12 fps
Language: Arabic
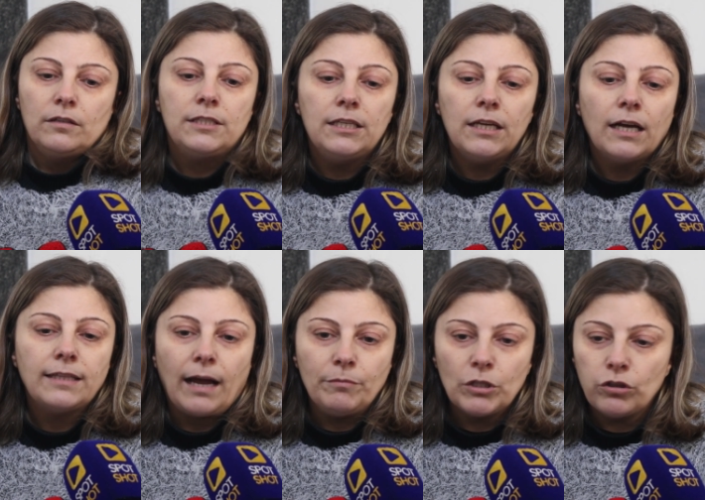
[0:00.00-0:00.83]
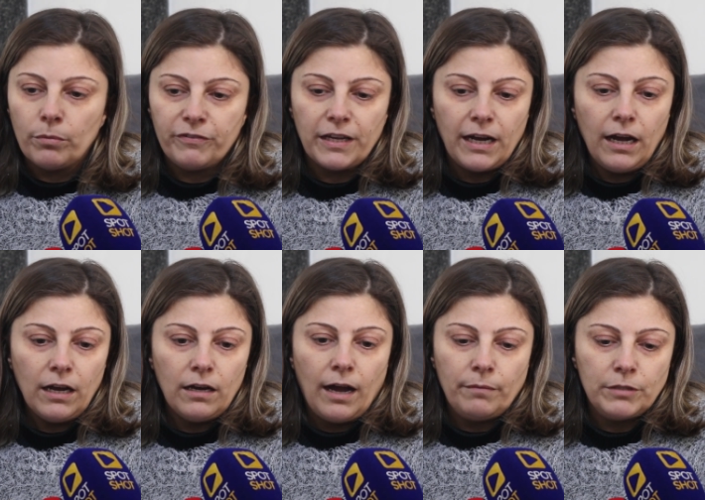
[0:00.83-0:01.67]
زياد عم يطلب
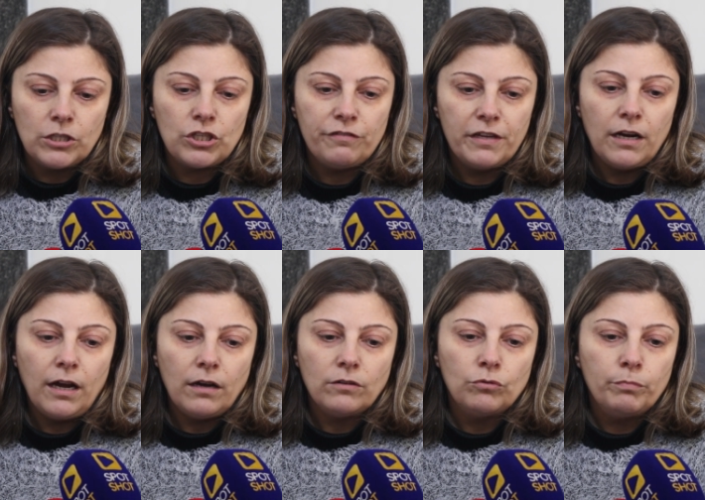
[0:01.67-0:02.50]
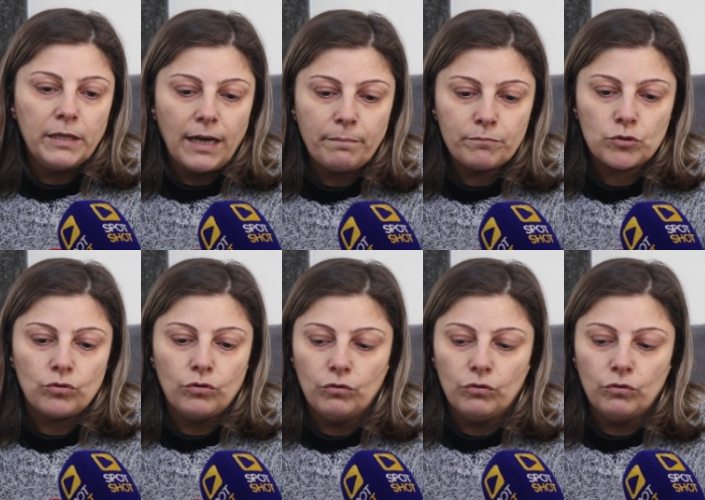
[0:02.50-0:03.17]
فرق عم يجي فرق وبينبشوا